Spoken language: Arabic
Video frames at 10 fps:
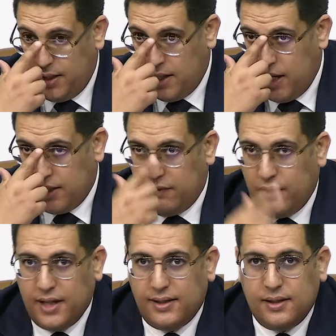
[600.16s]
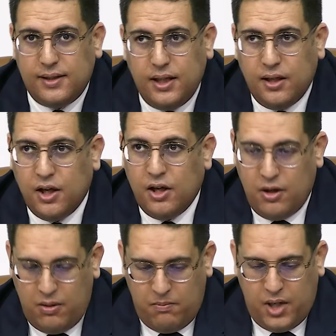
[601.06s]
لان الهدف الاساسي
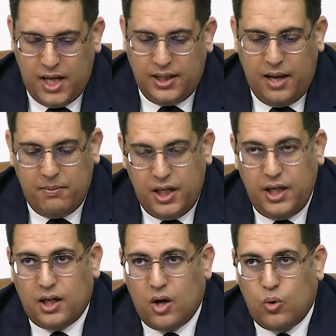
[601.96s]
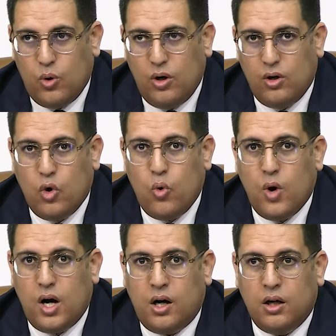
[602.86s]
من هذه العمليه ككل
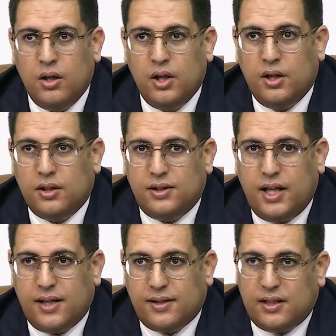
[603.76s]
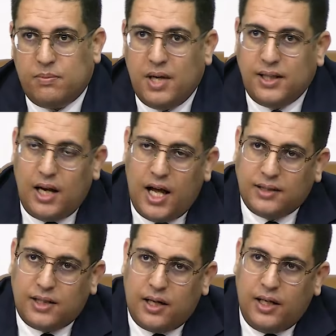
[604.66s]
هو دراسة مدى
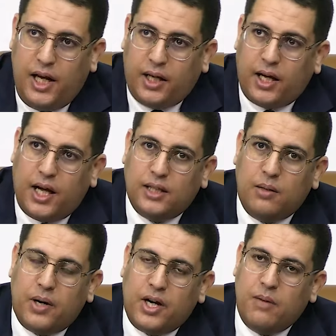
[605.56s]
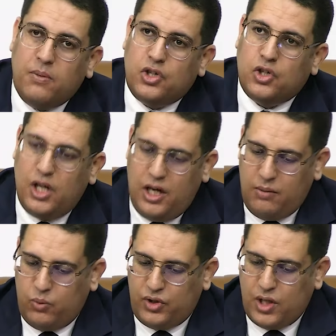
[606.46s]
الأثر اللي حقق هذا البرنامج
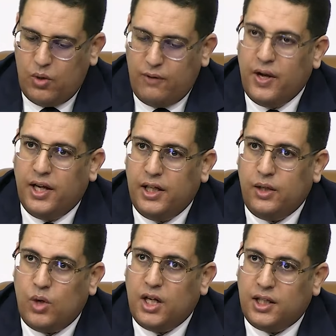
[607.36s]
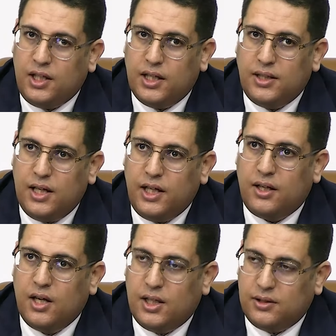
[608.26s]
على مستوى الفاعلين ولكن
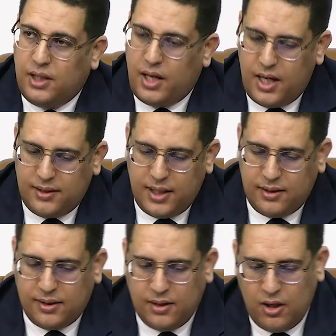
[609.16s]
كذلك دراسة